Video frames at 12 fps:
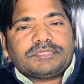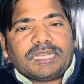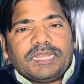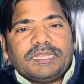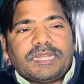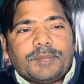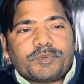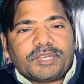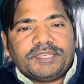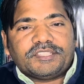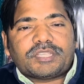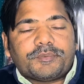चाहे आप
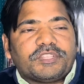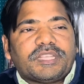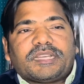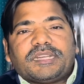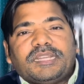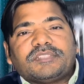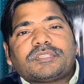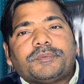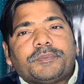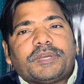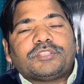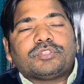कहीं से भी देख रहे हैं
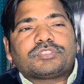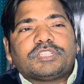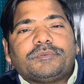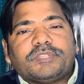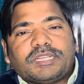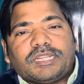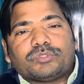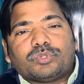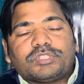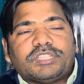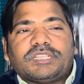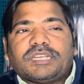सभी भाइयों से निवेदन है
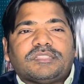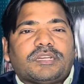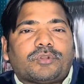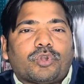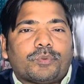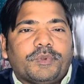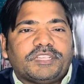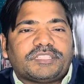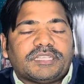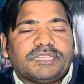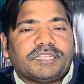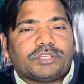दो दिन के अंदर डॉक्यूमेंट
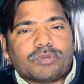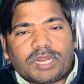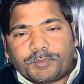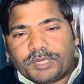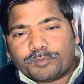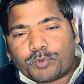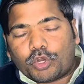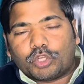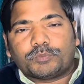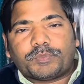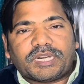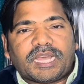चाहिए रिक्वायरमेंट
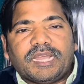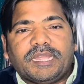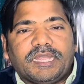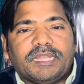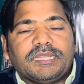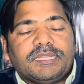बहुत बड़ा है